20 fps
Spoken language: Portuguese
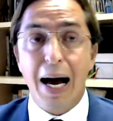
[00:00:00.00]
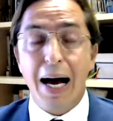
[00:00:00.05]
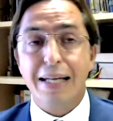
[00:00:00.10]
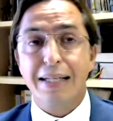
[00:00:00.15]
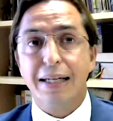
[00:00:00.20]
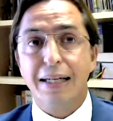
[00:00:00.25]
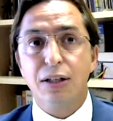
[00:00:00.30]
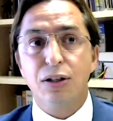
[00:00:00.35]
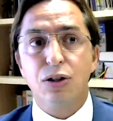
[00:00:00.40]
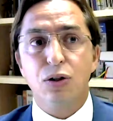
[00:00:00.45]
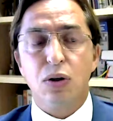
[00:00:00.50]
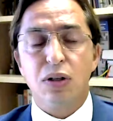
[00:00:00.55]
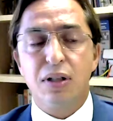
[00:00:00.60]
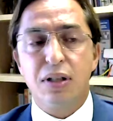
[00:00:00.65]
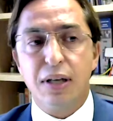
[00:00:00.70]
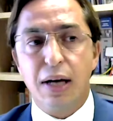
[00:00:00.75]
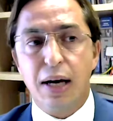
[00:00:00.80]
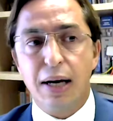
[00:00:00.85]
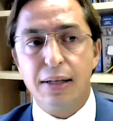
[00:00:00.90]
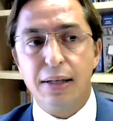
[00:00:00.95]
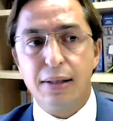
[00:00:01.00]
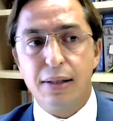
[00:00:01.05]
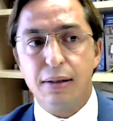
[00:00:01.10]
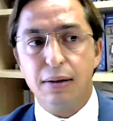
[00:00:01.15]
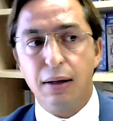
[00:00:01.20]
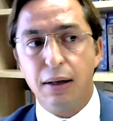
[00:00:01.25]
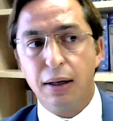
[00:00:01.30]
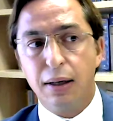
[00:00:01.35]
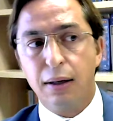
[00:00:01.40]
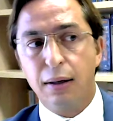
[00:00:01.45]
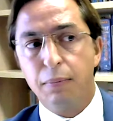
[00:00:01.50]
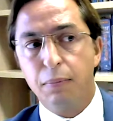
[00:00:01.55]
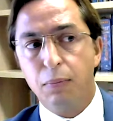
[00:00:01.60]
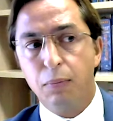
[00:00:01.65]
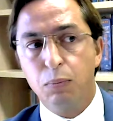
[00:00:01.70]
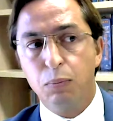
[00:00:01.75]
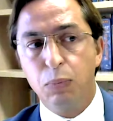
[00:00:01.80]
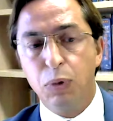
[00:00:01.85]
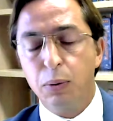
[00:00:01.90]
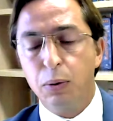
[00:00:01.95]
as redes sociais
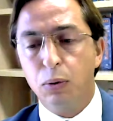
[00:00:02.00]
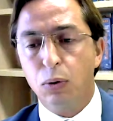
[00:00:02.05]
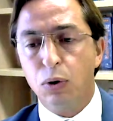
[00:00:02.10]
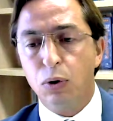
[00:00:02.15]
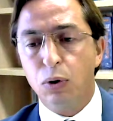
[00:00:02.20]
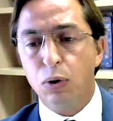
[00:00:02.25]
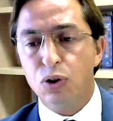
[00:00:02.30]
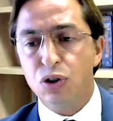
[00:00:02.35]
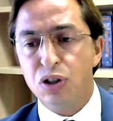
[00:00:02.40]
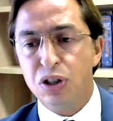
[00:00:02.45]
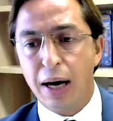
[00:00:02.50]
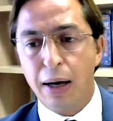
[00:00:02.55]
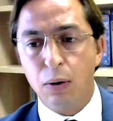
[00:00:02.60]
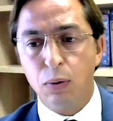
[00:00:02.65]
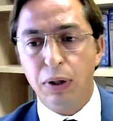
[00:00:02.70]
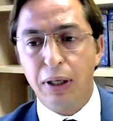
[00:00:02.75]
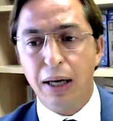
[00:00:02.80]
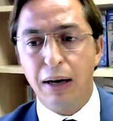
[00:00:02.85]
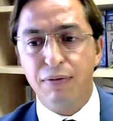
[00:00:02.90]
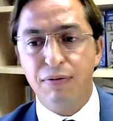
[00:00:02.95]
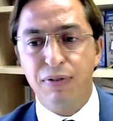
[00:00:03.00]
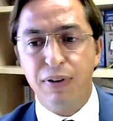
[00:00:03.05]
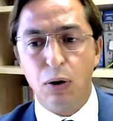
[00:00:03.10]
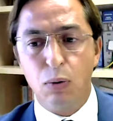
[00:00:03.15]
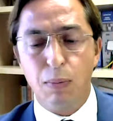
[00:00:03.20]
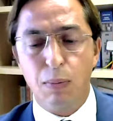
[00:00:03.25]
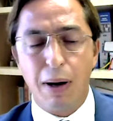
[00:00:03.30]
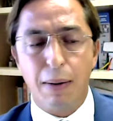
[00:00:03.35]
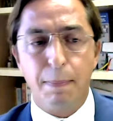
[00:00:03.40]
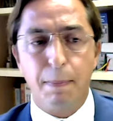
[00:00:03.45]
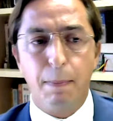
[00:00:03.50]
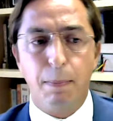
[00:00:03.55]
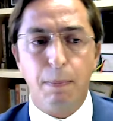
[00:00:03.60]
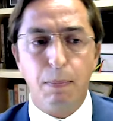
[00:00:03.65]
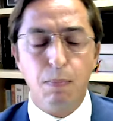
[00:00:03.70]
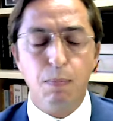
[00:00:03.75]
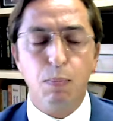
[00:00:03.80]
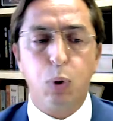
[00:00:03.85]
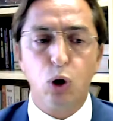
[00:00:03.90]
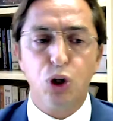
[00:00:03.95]
é, me noticiaram que havia uma,
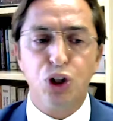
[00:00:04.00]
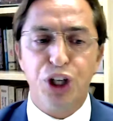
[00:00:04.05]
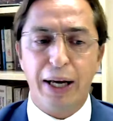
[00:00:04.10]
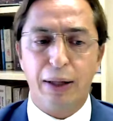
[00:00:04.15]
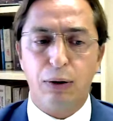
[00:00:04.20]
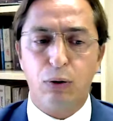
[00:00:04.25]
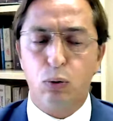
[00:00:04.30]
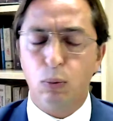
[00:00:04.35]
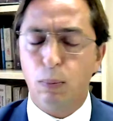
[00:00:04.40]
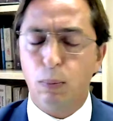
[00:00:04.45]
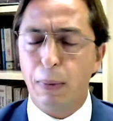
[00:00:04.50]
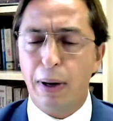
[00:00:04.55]
um projeto,